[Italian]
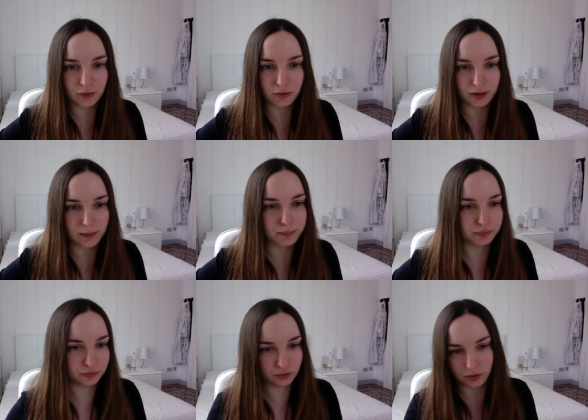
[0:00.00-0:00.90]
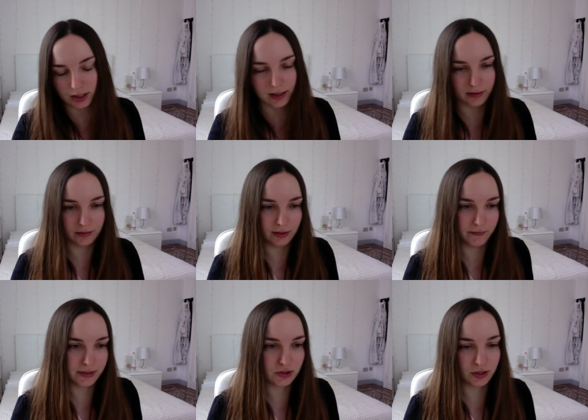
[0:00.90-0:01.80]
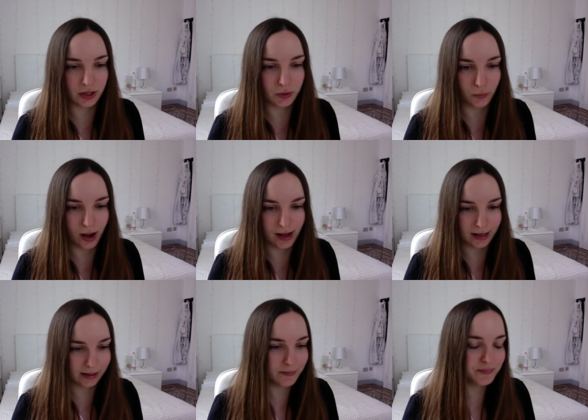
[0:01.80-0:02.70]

con appunto la, la versione noir.